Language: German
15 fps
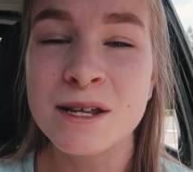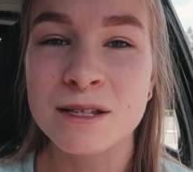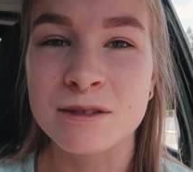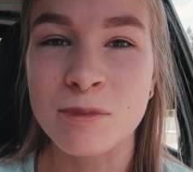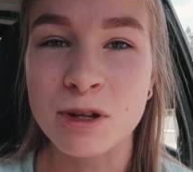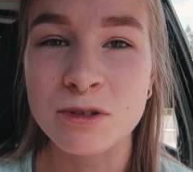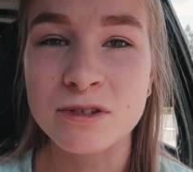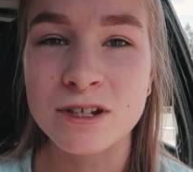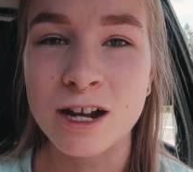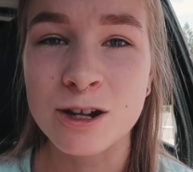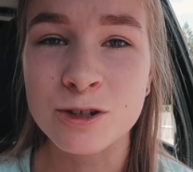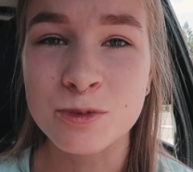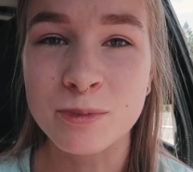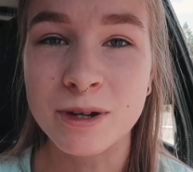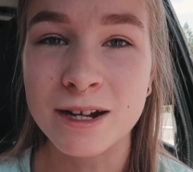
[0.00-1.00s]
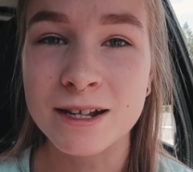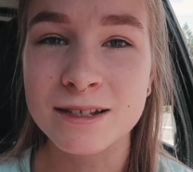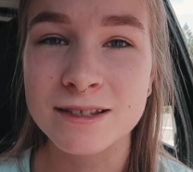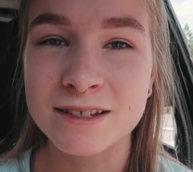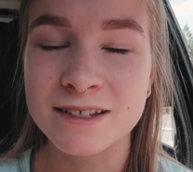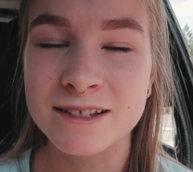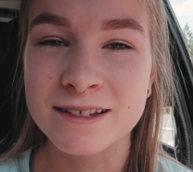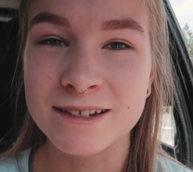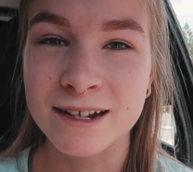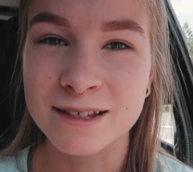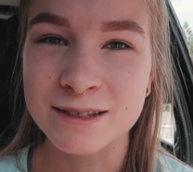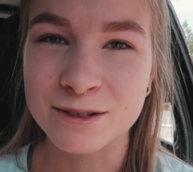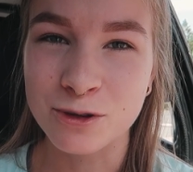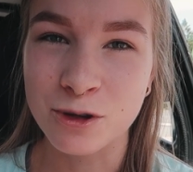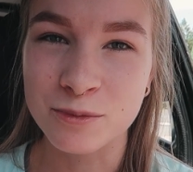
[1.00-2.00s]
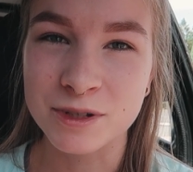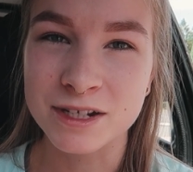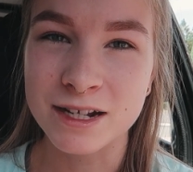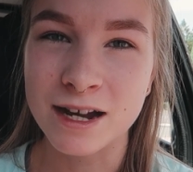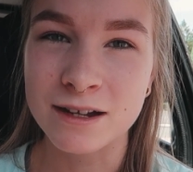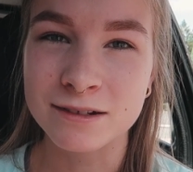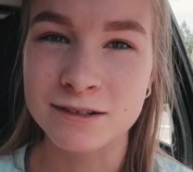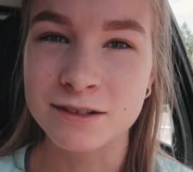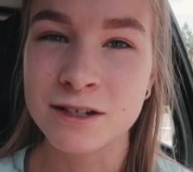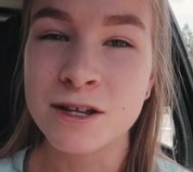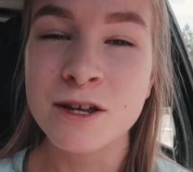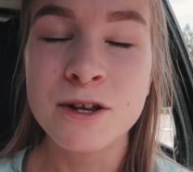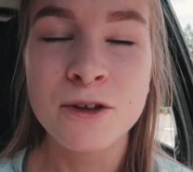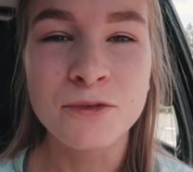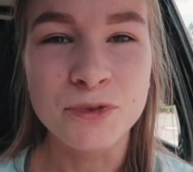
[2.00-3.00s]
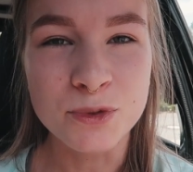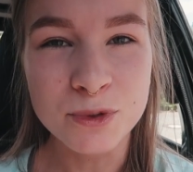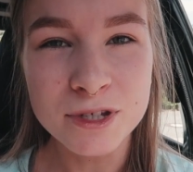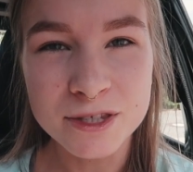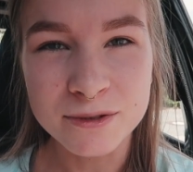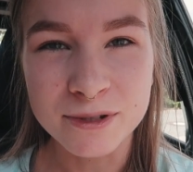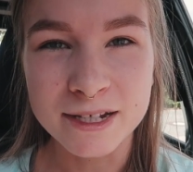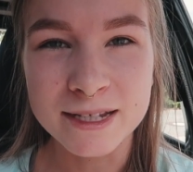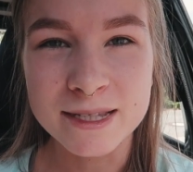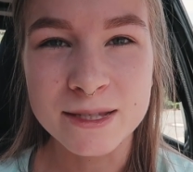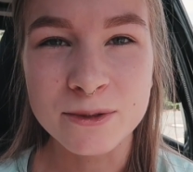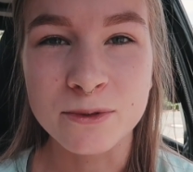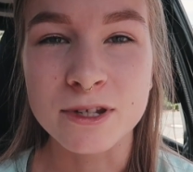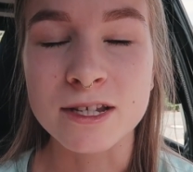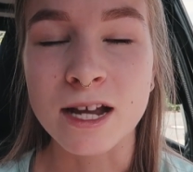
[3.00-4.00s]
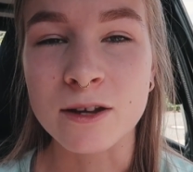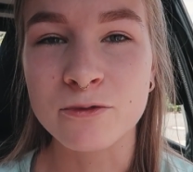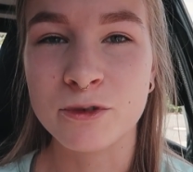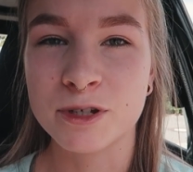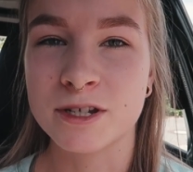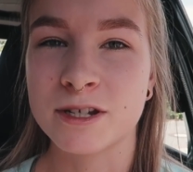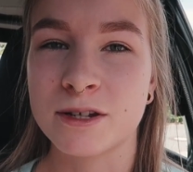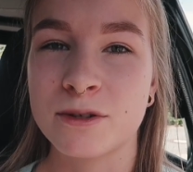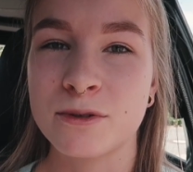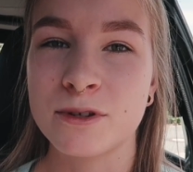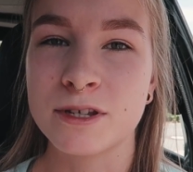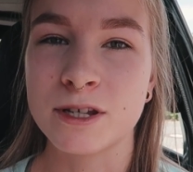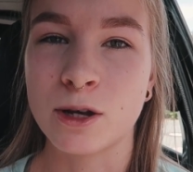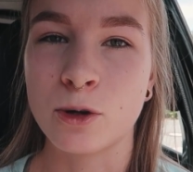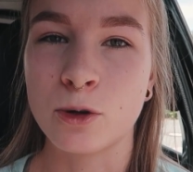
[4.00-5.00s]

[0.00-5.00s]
Es macht total Spaß, sich diese ganzen Kommentare durchzulesen und ich antworte natürlich